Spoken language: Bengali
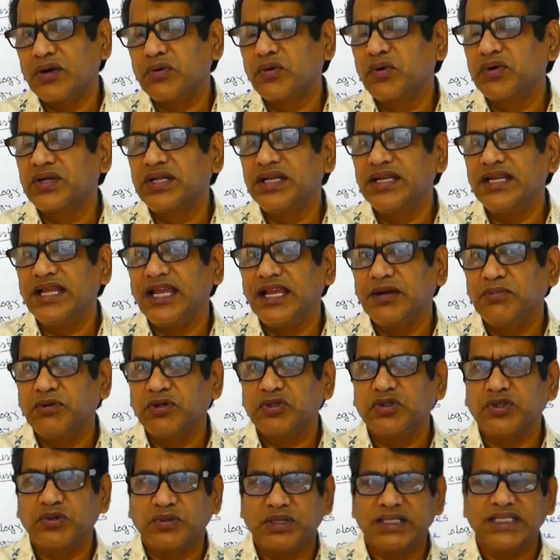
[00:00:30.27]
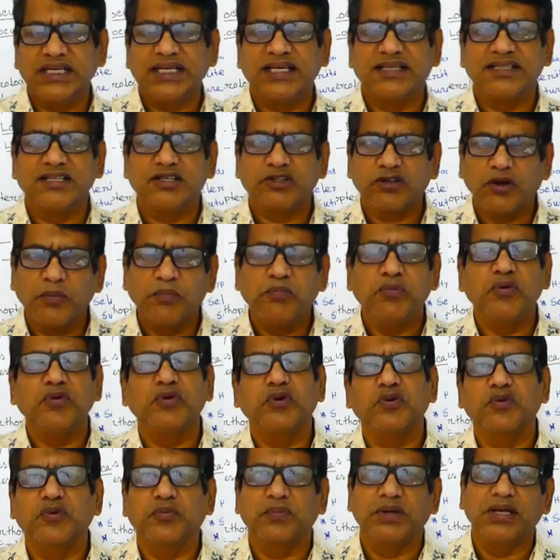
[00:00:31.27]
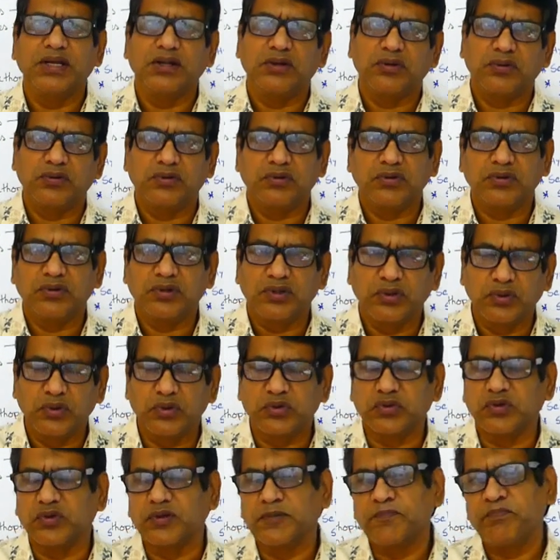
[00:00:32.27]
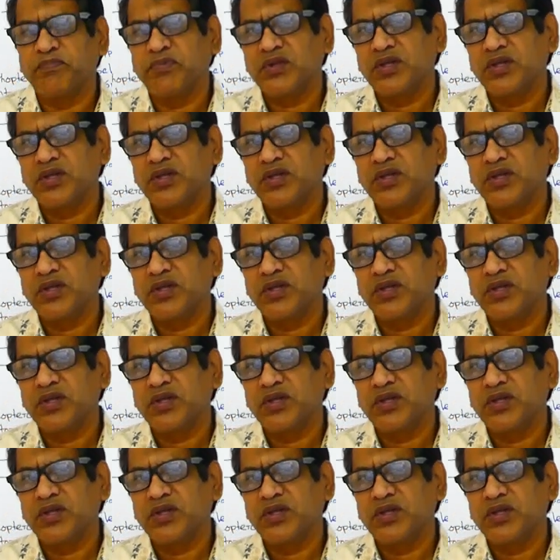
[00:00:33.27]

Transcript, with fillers: কঠিন এবং তোমাদের কাছে সম্পূর্ণরূপে নতুন